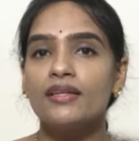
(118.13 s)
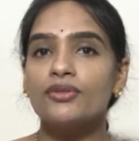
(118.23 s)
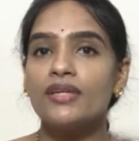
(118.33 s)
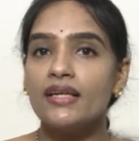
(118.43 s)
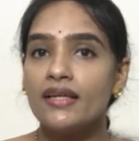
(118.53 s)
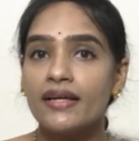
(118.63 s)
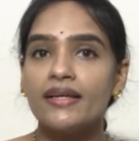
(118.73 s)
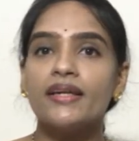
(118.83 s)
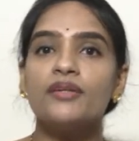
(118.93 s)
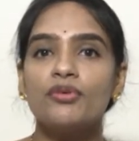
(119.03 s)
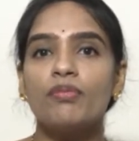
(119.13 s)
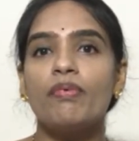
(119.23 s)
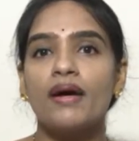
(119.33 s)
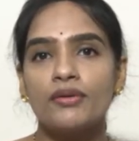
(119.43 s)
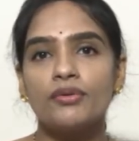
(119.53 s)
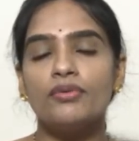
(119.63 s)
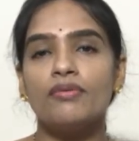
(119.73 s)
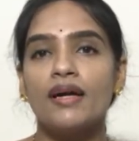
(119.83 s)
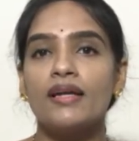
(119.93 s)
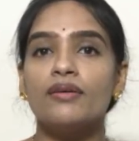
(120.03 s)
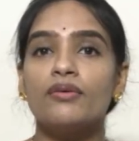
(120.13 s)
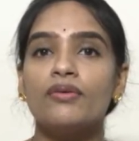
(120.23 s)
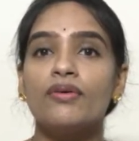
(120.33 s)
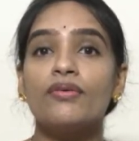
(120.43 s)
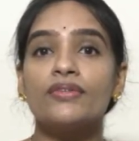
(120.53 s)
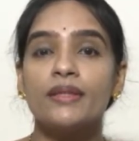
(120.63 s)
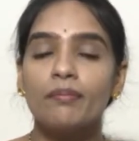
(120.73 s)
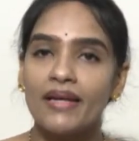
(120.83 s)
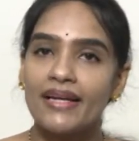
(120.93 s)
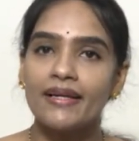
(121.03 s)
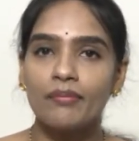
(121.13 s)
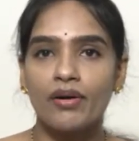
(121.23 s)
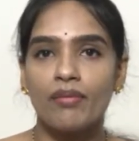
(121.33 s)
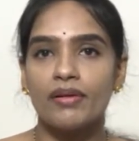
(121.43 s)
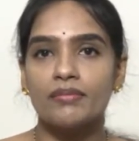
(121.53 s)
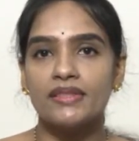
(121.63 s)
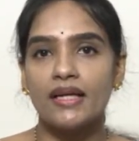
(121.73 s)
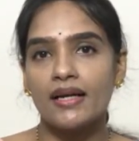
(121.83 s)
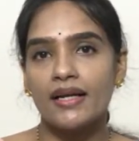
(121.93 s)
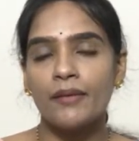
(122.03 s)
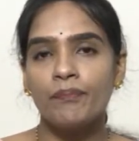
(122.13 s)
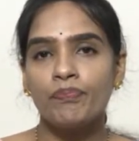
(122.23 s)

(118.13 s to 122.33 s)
సో ఈ రెండింటితో పాటు వాళ్ళలో ఒక్కొక్కసారి బ్లీడింగ్ ప్రాబ్లమ్స్ అంటే